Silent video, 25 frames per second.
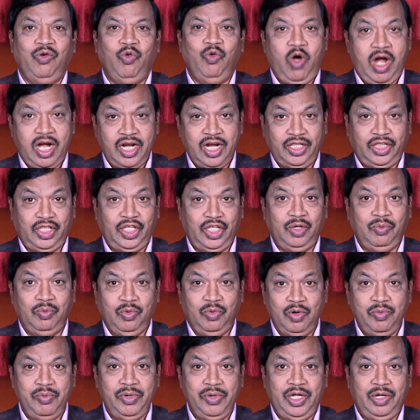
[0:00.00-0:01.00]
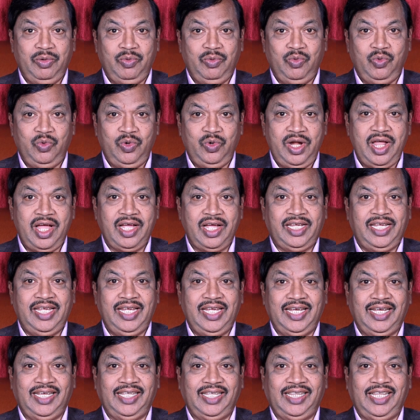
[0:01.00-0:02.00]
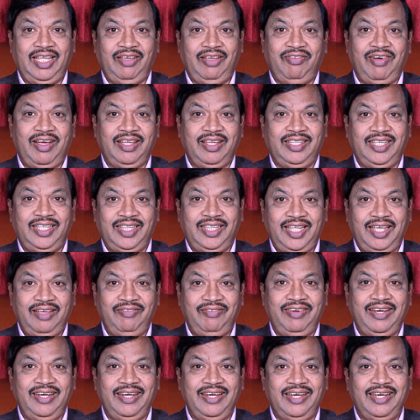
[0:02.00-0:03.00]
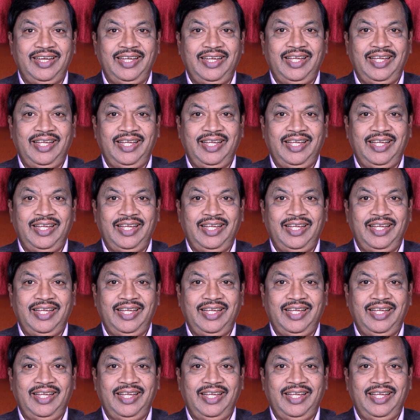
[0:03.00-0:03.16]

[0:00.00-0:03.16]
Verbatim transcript: வானத்தை பூமியும் உண்டாக்கிய தேவாதி தேவன்